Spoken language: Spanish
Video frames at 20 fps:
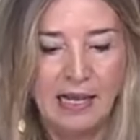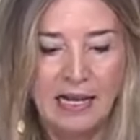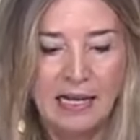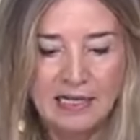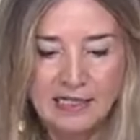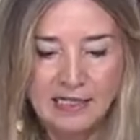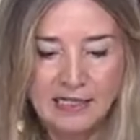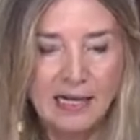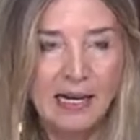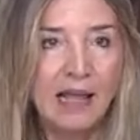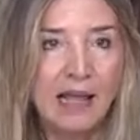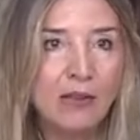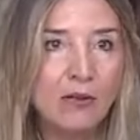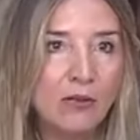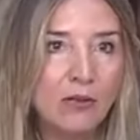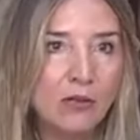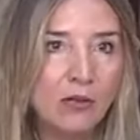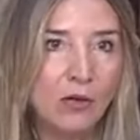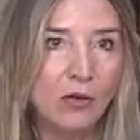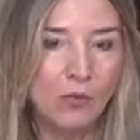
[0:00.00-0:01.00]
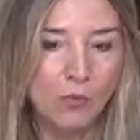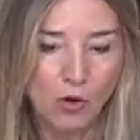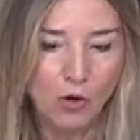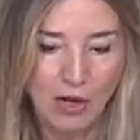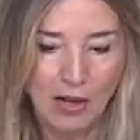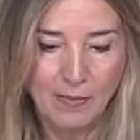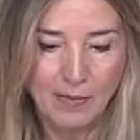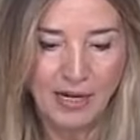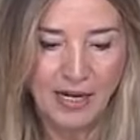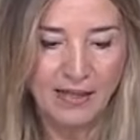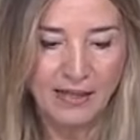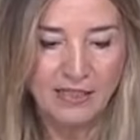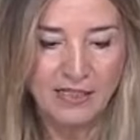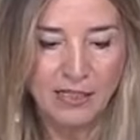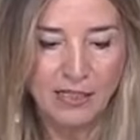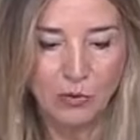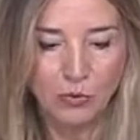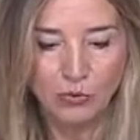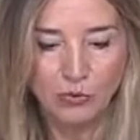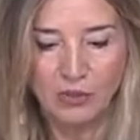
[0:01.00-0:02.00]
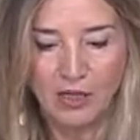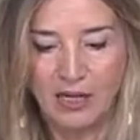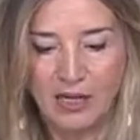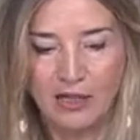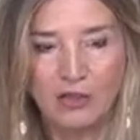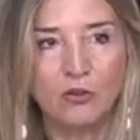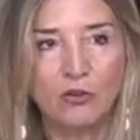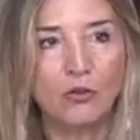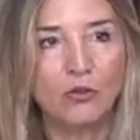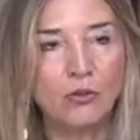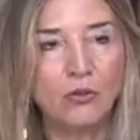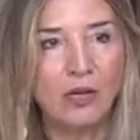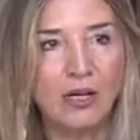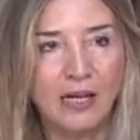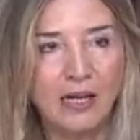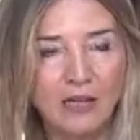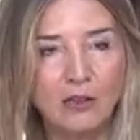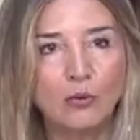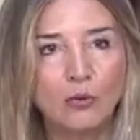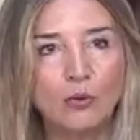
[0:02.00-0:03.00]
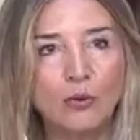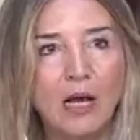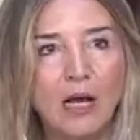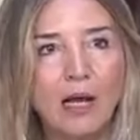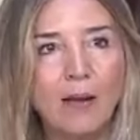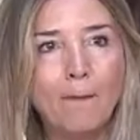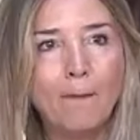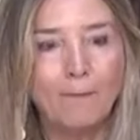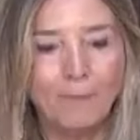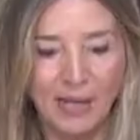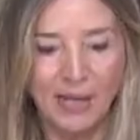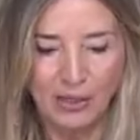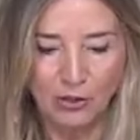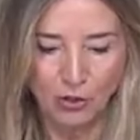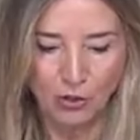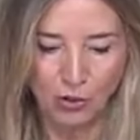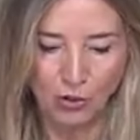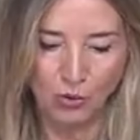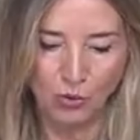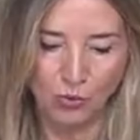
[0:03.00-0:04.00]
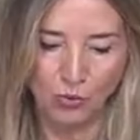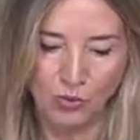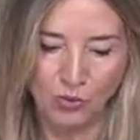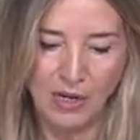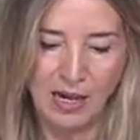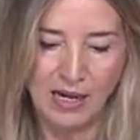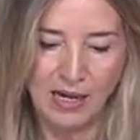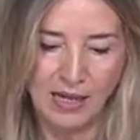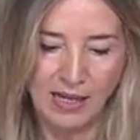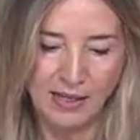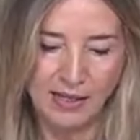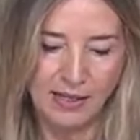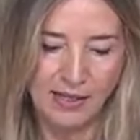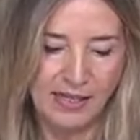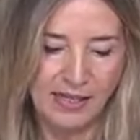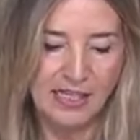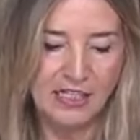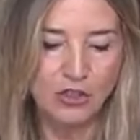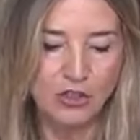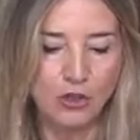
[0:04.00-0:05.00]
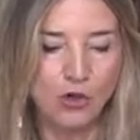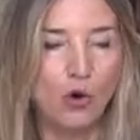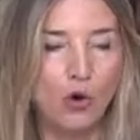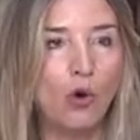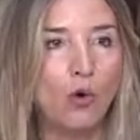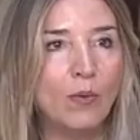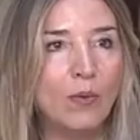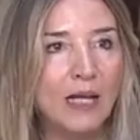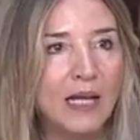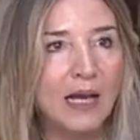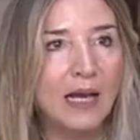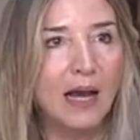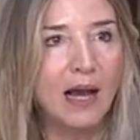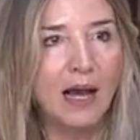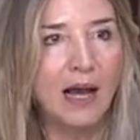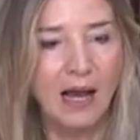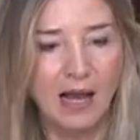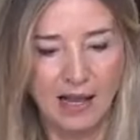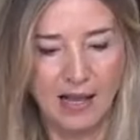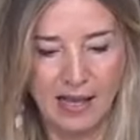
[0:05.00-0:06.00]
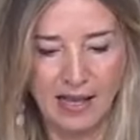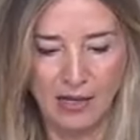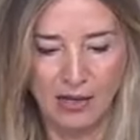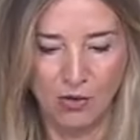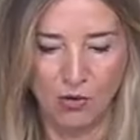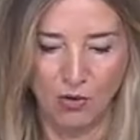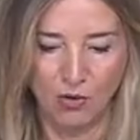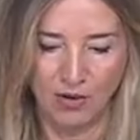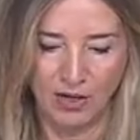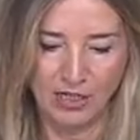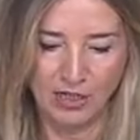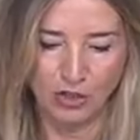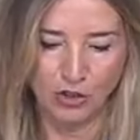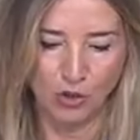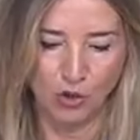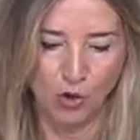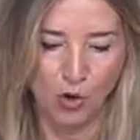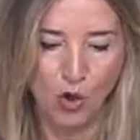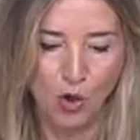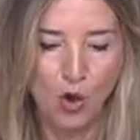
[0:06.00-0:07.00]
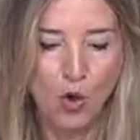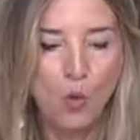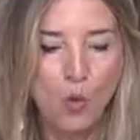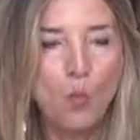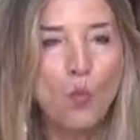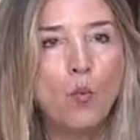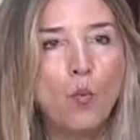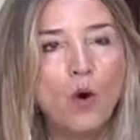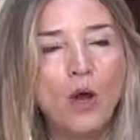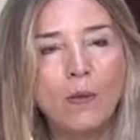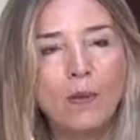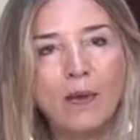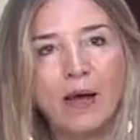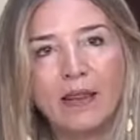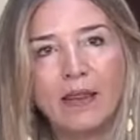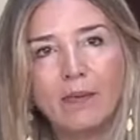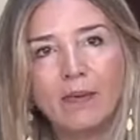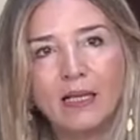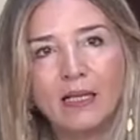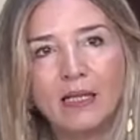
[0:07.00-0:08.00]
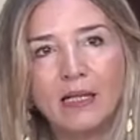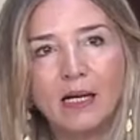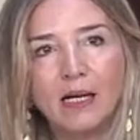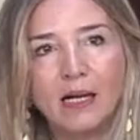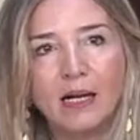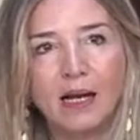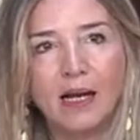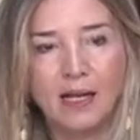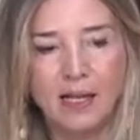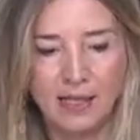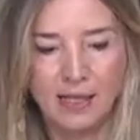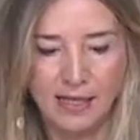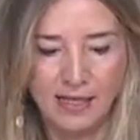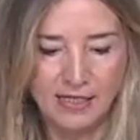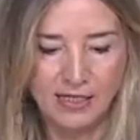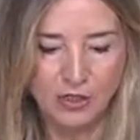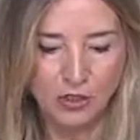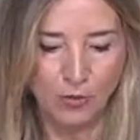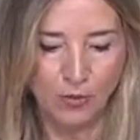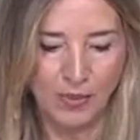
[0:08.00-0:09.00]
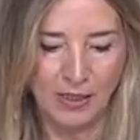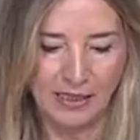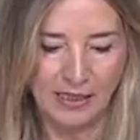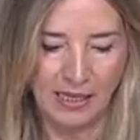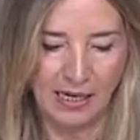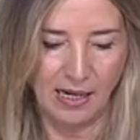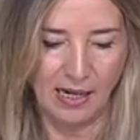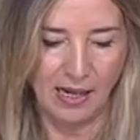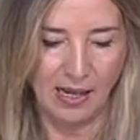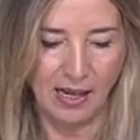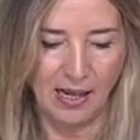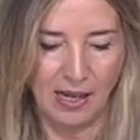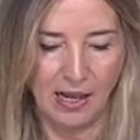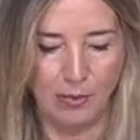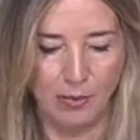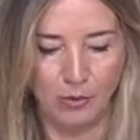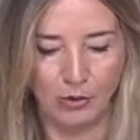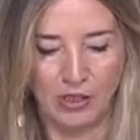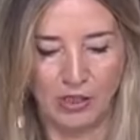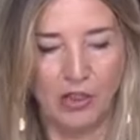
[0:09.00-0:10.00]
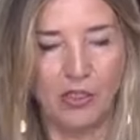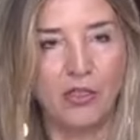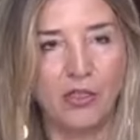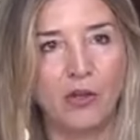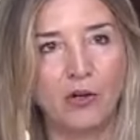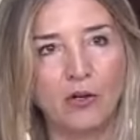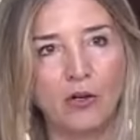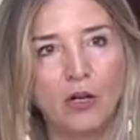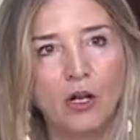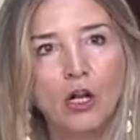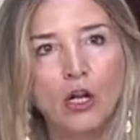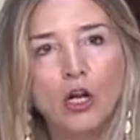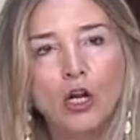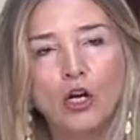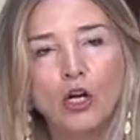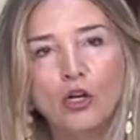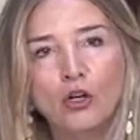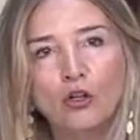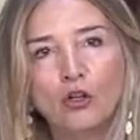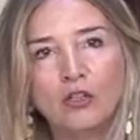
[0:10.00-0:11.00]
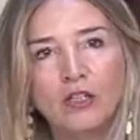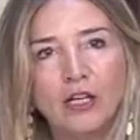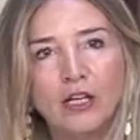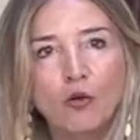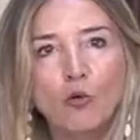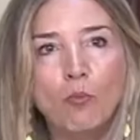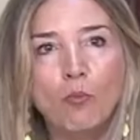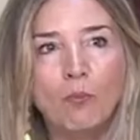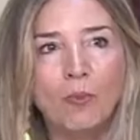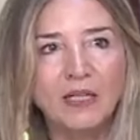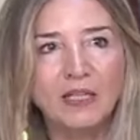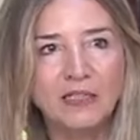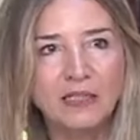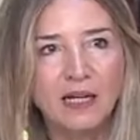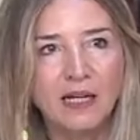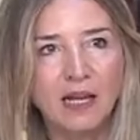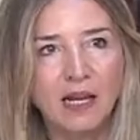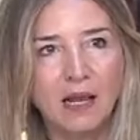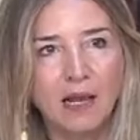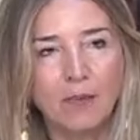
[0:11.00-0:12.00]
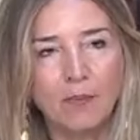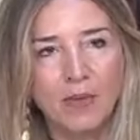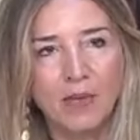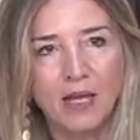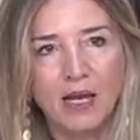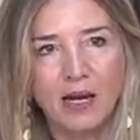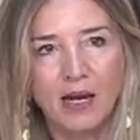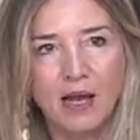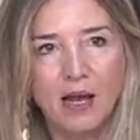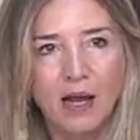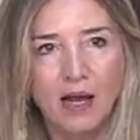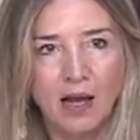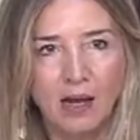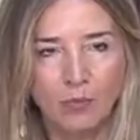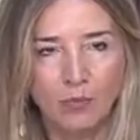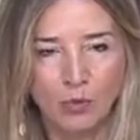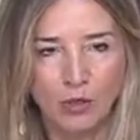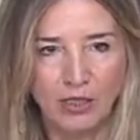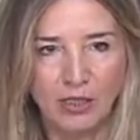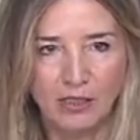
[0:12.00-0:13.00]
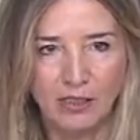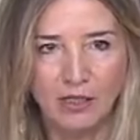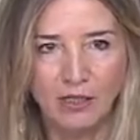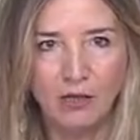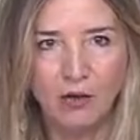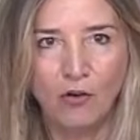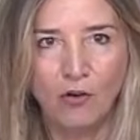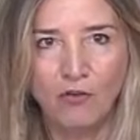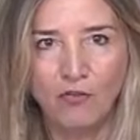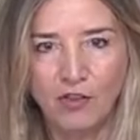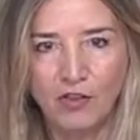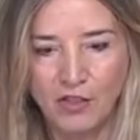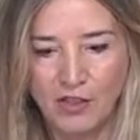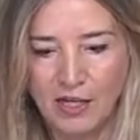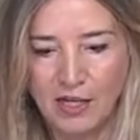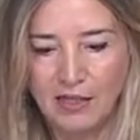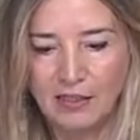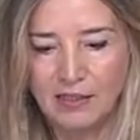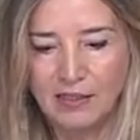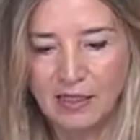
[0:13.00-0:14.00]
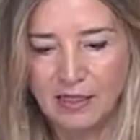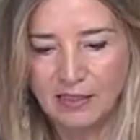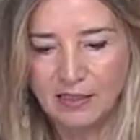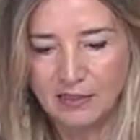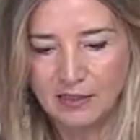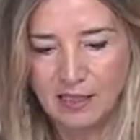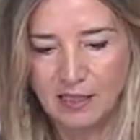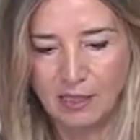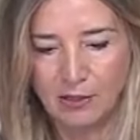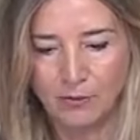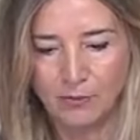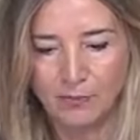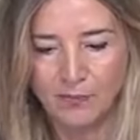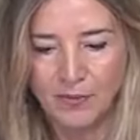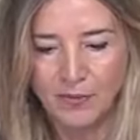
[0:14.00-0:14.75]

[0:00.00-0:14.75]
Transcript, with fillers: El Senado, como Cámara de Segunda Lectura, vetó una ley y eso obliga a que el Congreso vuelva a debatirla y someterla a votación. No tiene un pase que la enviara al Boletín Oficial del Estado.